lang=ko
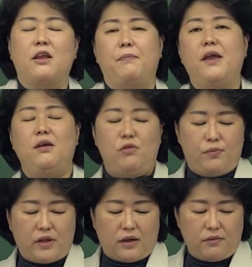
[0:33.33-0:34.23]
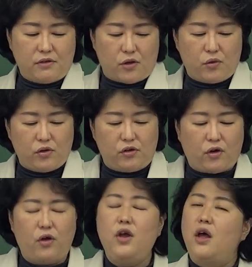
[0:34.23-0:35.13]
자, 폐기물 부담금
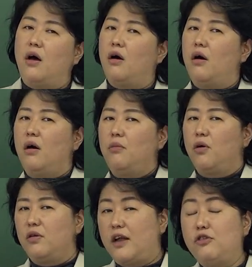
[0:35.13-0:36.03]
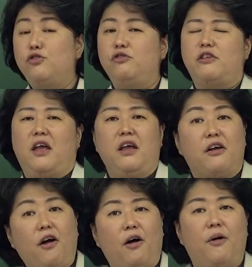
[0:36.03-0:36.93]
제도는요. 어, 뭐 살충제,
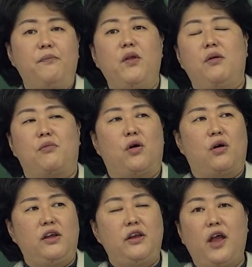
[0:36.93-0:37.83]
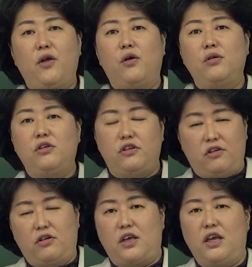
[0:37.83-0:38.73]
껌, 뭐 일회용
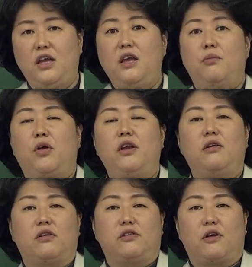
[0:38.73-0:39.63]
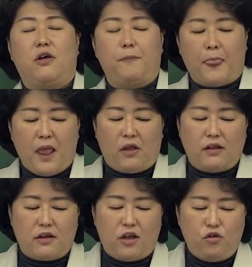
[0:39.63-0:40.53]
기저귀 뭐 이런 것처럼
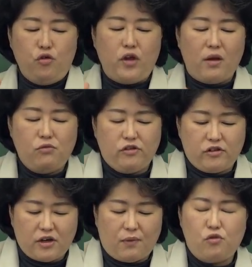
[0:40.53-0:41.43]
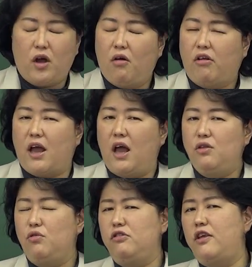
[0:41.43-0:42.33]
굉장히 유해 물질을 함유하거나
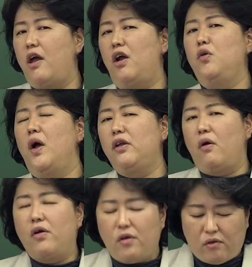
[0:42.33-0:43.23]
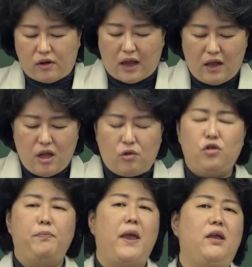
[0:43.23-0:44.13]
또는 재활용하기 어렵거나
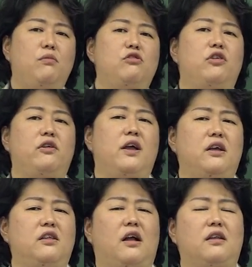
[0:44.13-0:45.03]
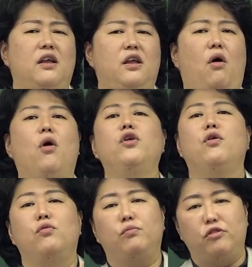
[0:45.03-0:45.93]
또는 폐기물 처리하기 상당히
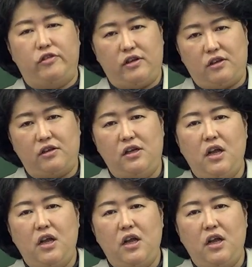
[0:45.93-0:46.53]
어려운 물질들